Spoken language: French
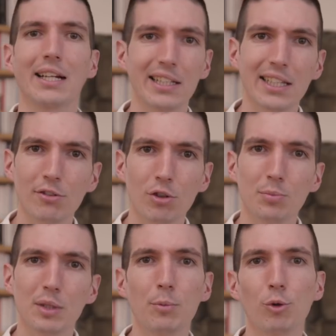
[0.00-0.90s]
cliquez sur
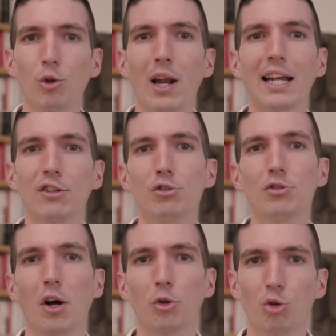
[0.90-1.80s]
le petit bouton like
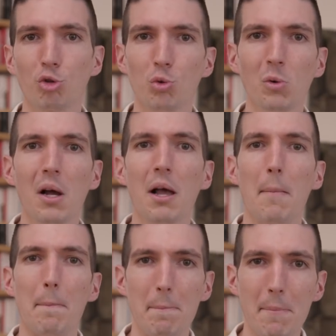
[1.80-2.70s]
juste en dessous.
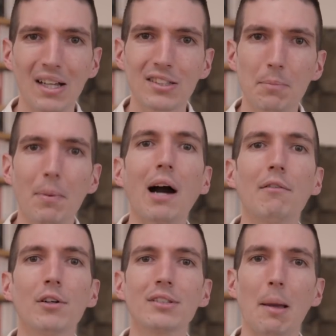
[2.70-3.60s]
Merci par
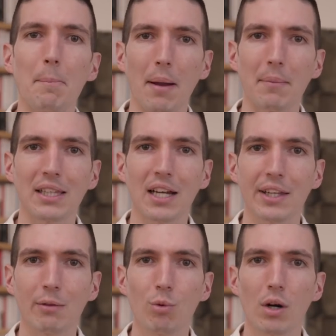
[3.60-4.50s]
avance, ça me permettra
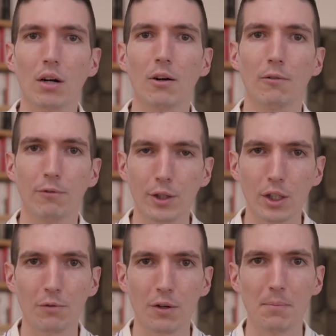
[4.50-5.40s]
d'avoir
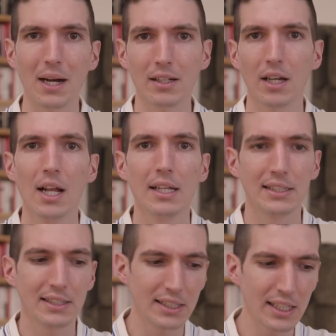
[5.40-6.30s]
votre feedback.
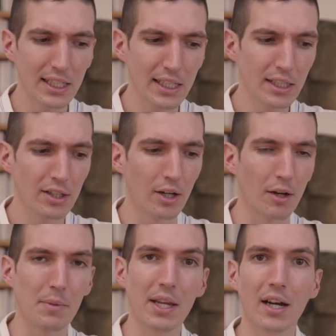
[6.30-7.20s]
Si
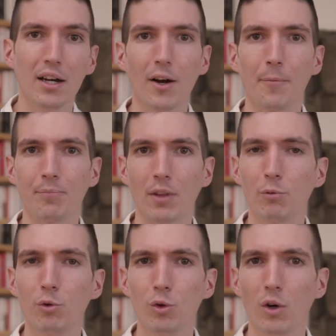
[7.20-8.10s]
euh, bien euh,
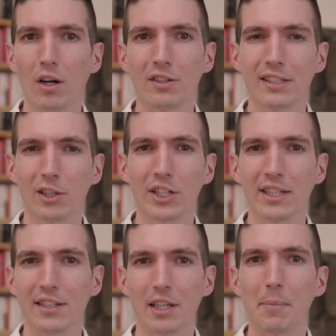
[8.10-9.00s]
vous euh,
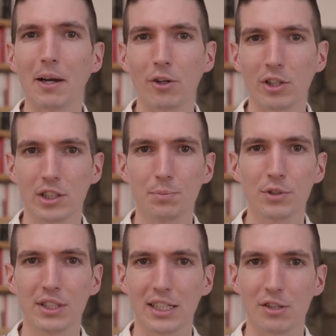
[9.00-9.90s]
connaissez des parieurs qui se
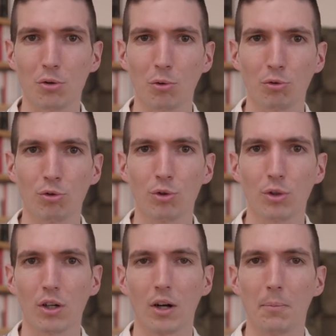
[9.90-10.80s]
posent des questions
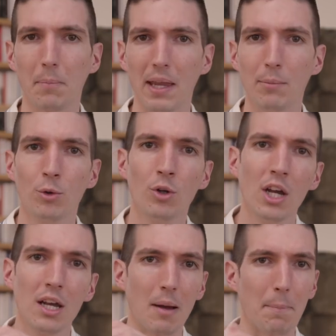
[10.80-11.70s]
sur PMU,
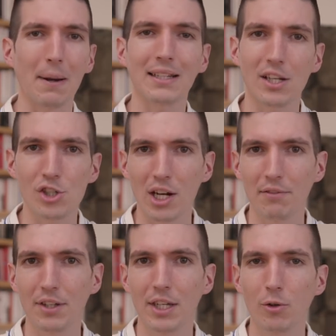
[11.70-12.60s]
bah, partagez la
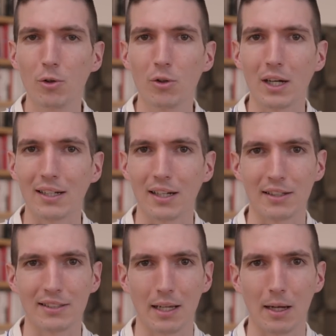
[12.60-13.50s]
vidéo,
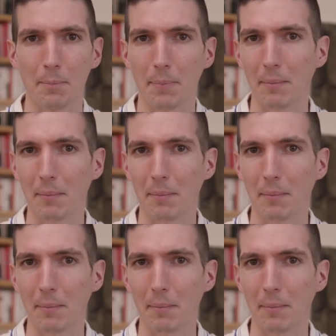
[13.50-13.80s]
hein. ça me